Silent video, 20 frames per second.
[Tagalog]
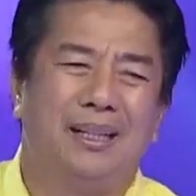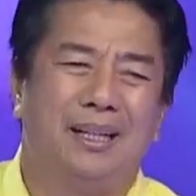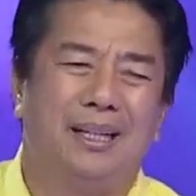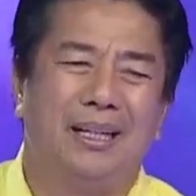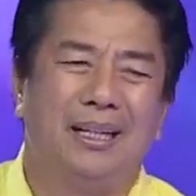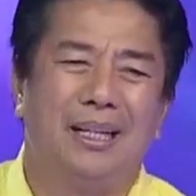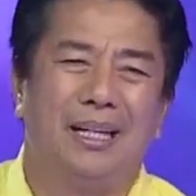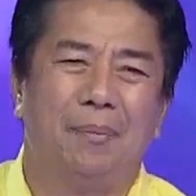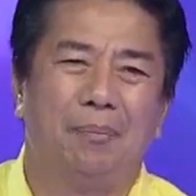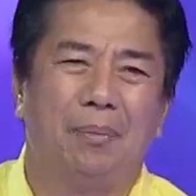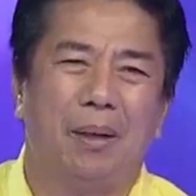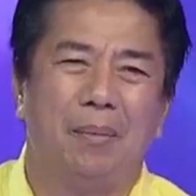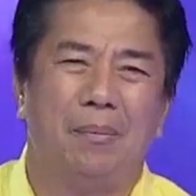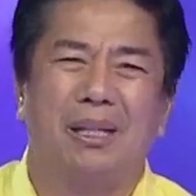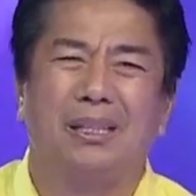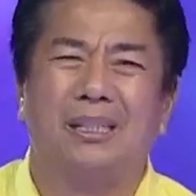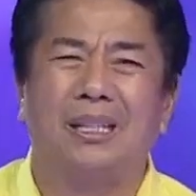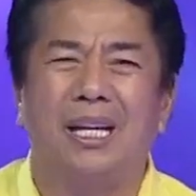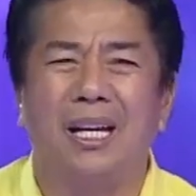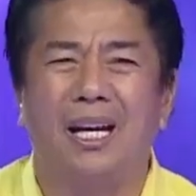Ang hirap ni
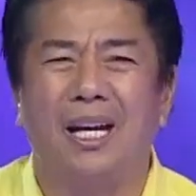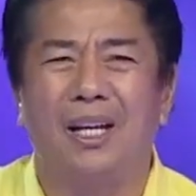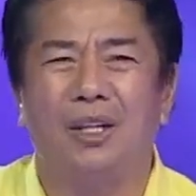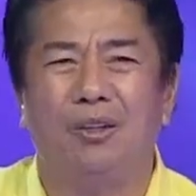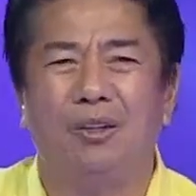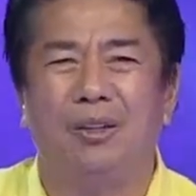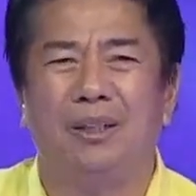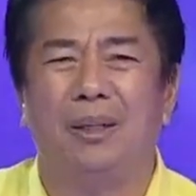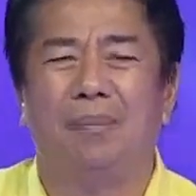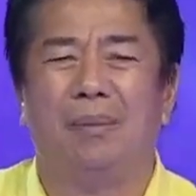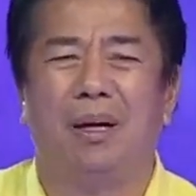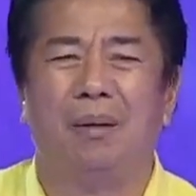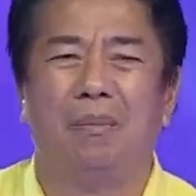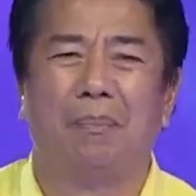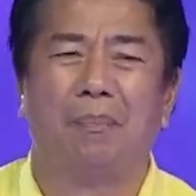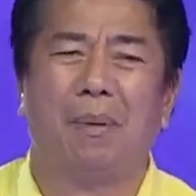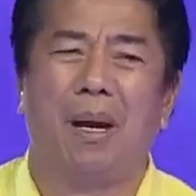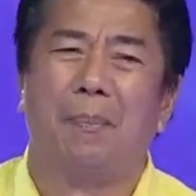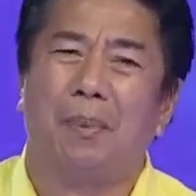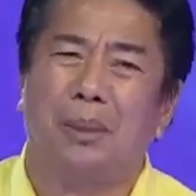magsaya ngayon, di ba?
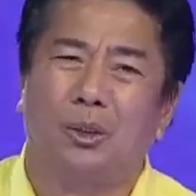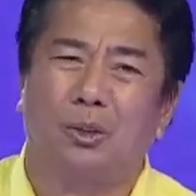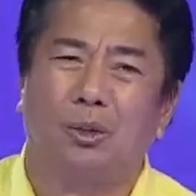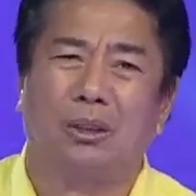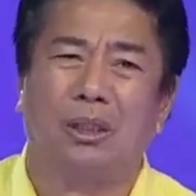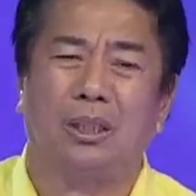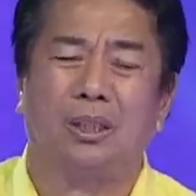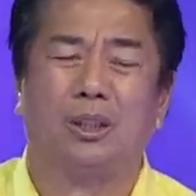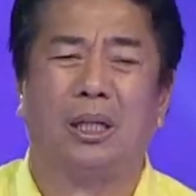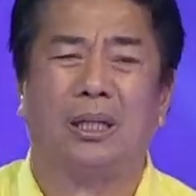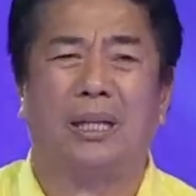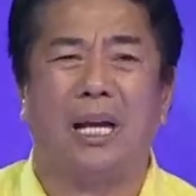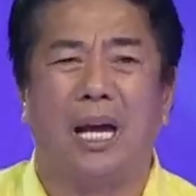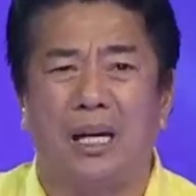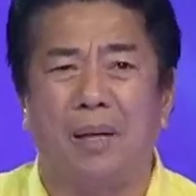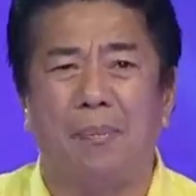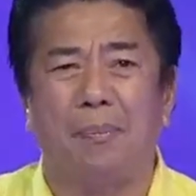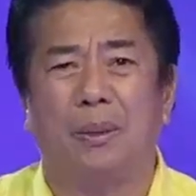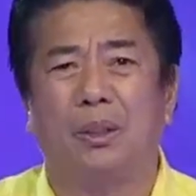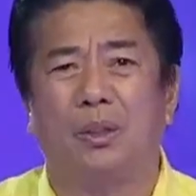Magpapasko, tapos
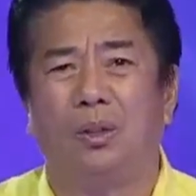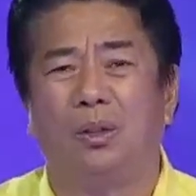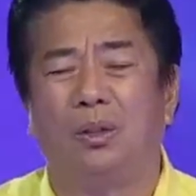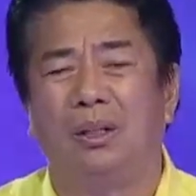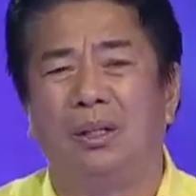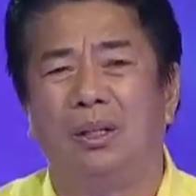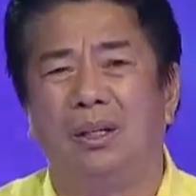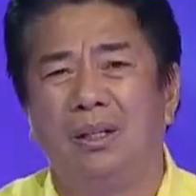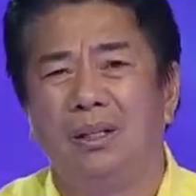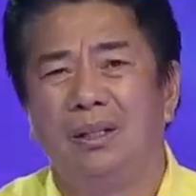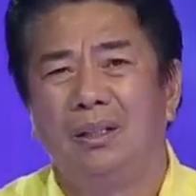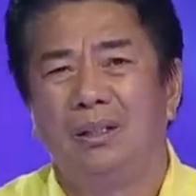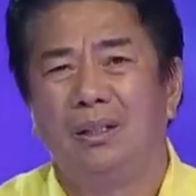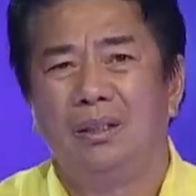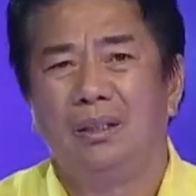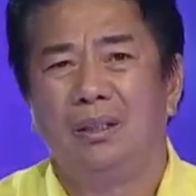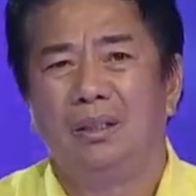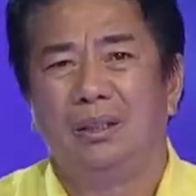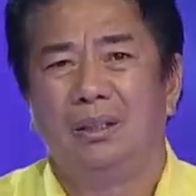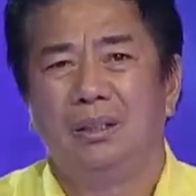nangyari pa to.
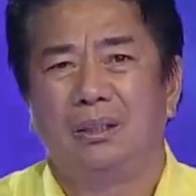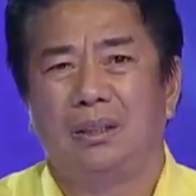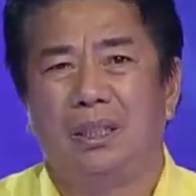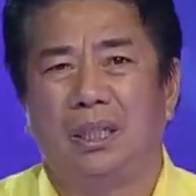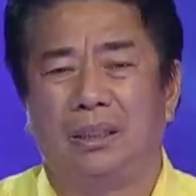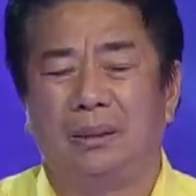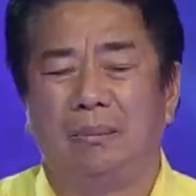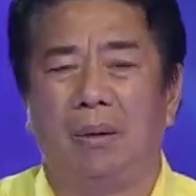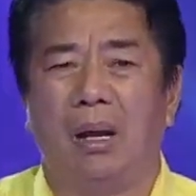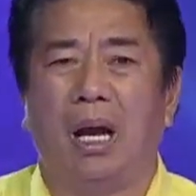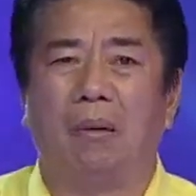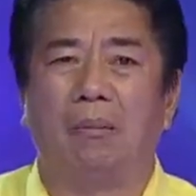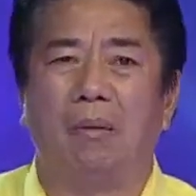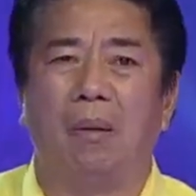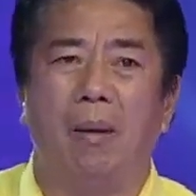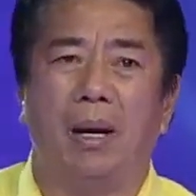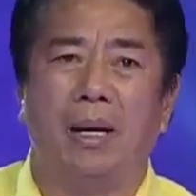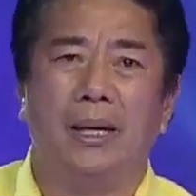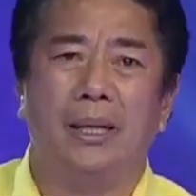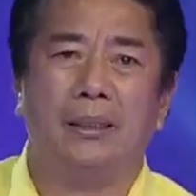Sa ating mga
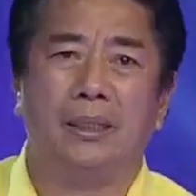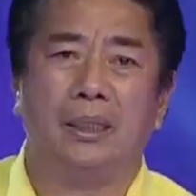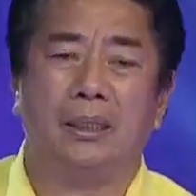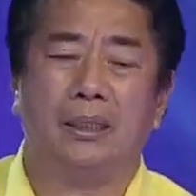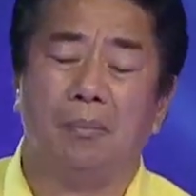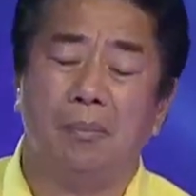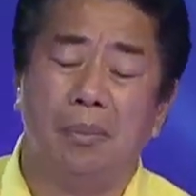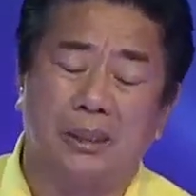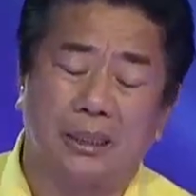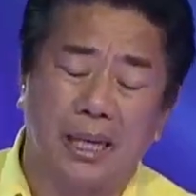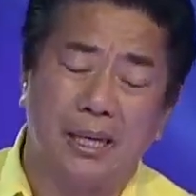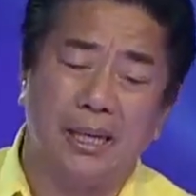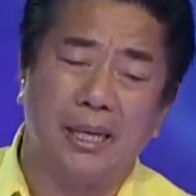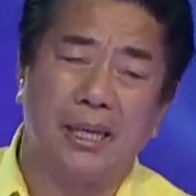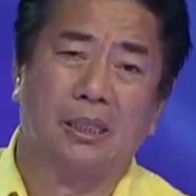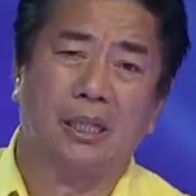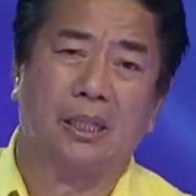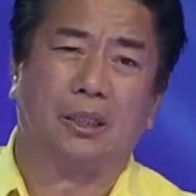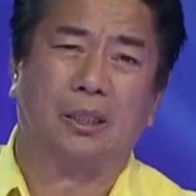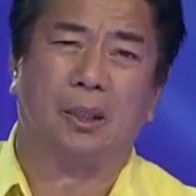kababayan dyan sa Bisaya,
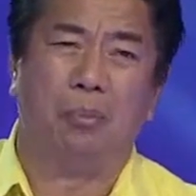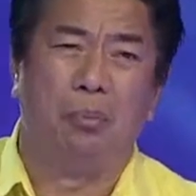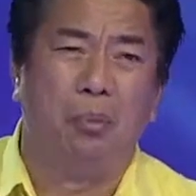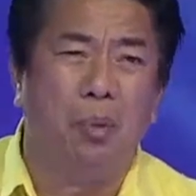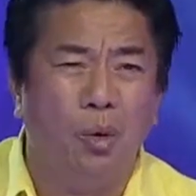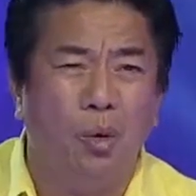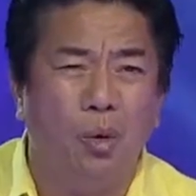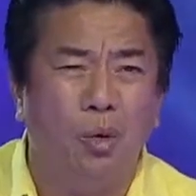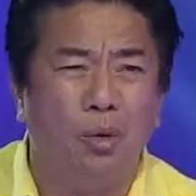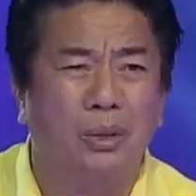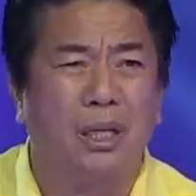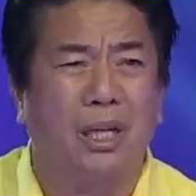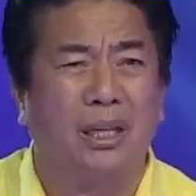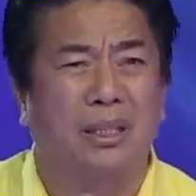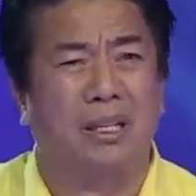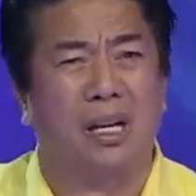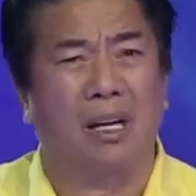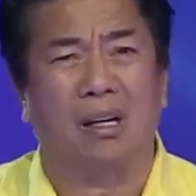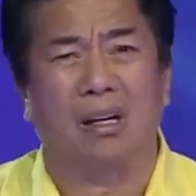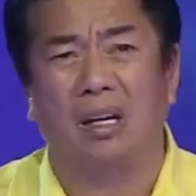sa Cebu, sa
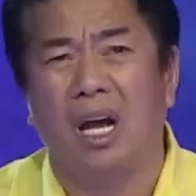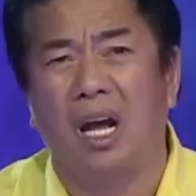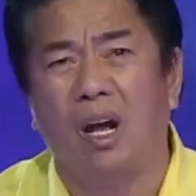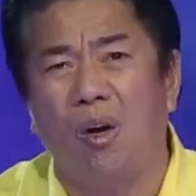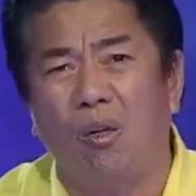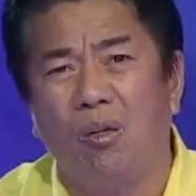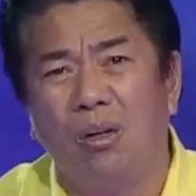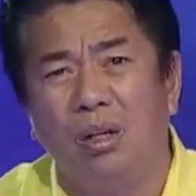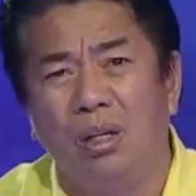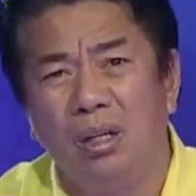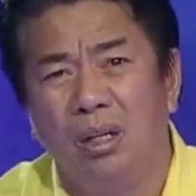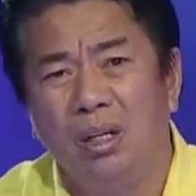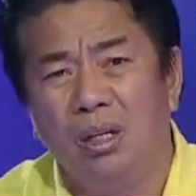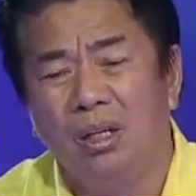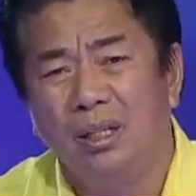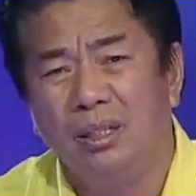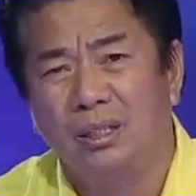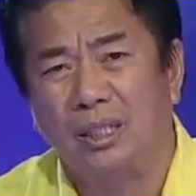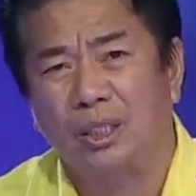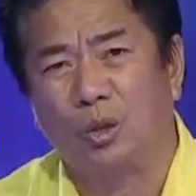Siargao,
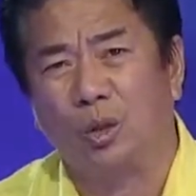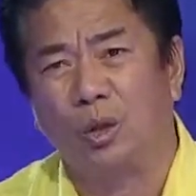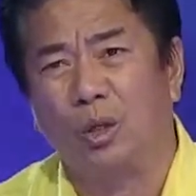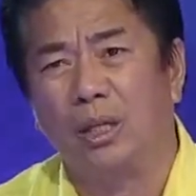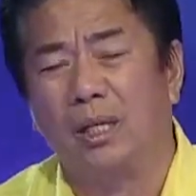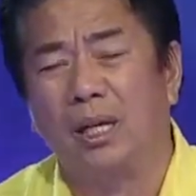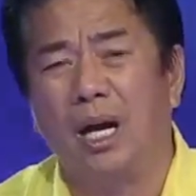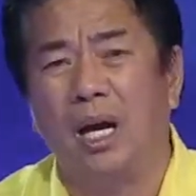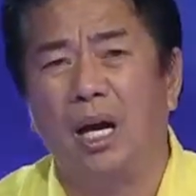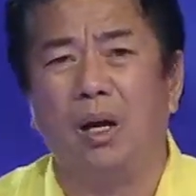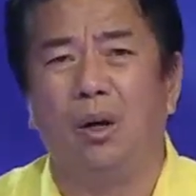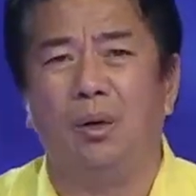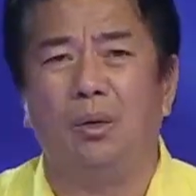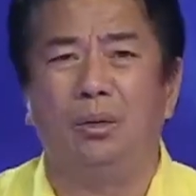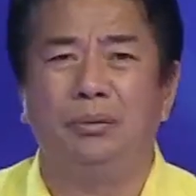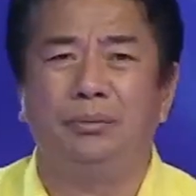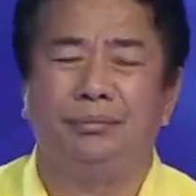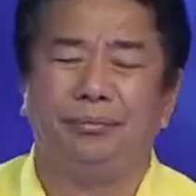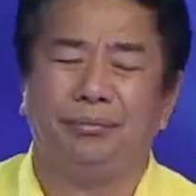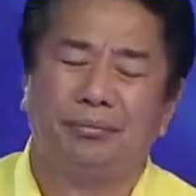sa Surigao.